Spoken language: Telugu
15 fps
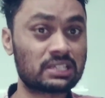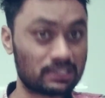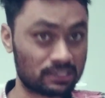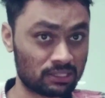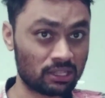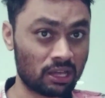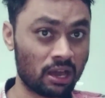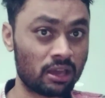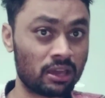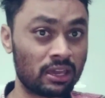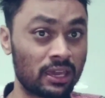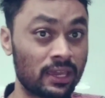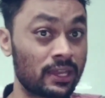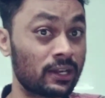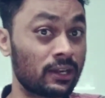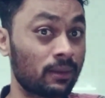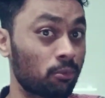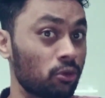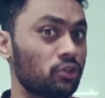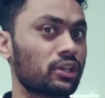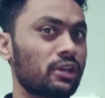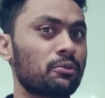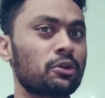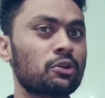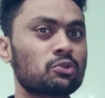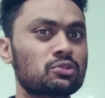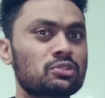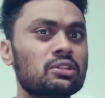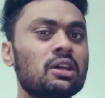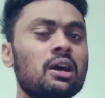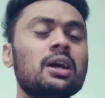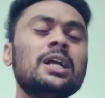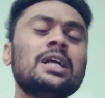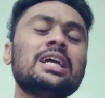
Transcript: చేస్తుందా ఏఈ డబ్ల్యూకి ఏమన్నా వస్తుందా